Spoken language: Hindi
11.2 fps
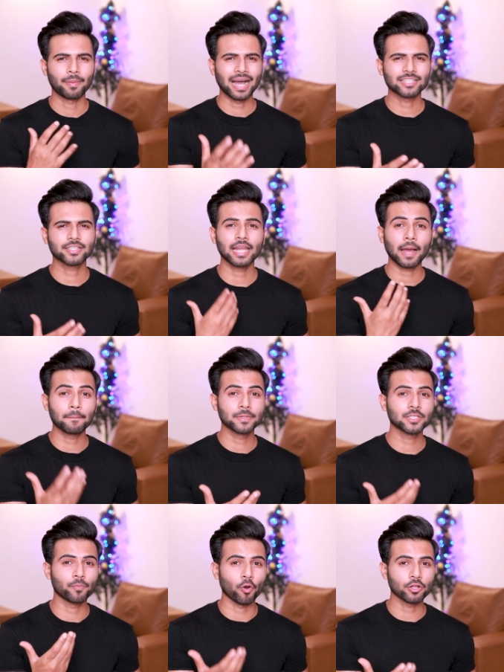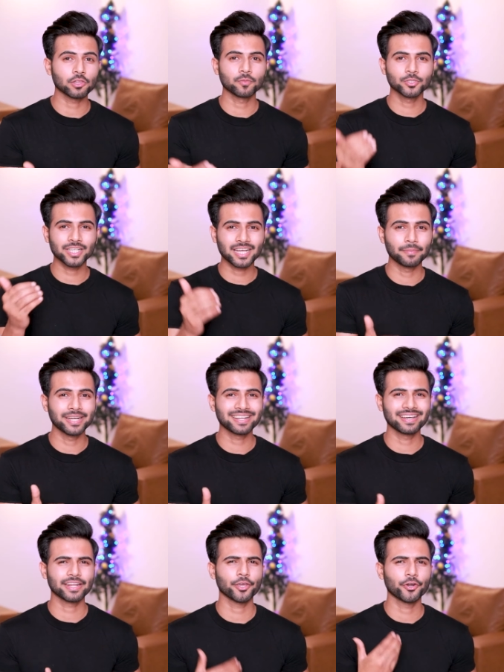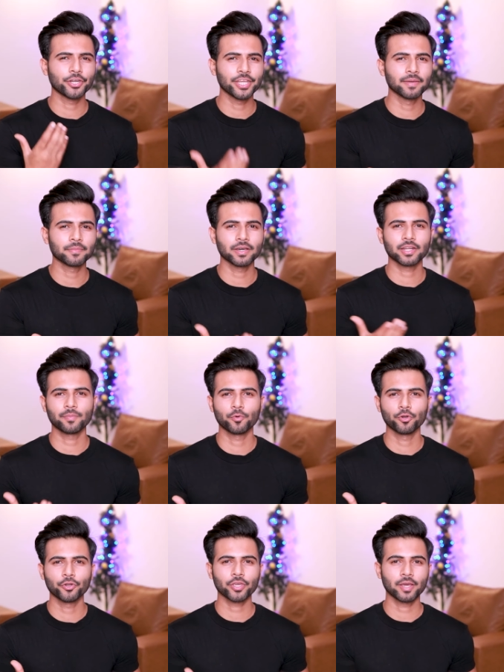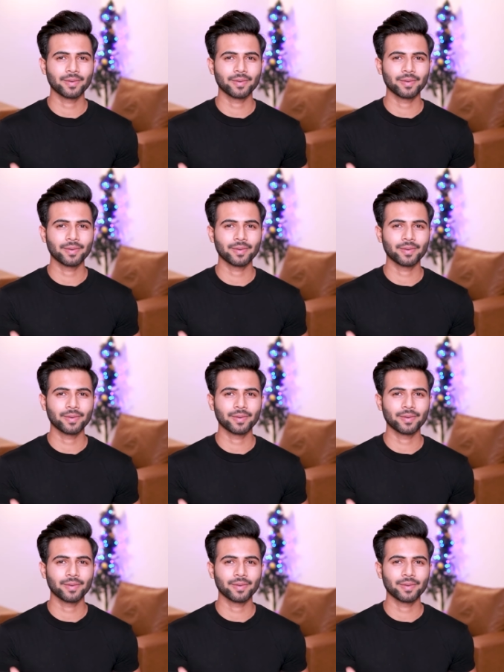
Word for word: अब आजकल आप में से बहुत लोग मुझे कमेंट करके और डीएम करके बोल रहे हो कि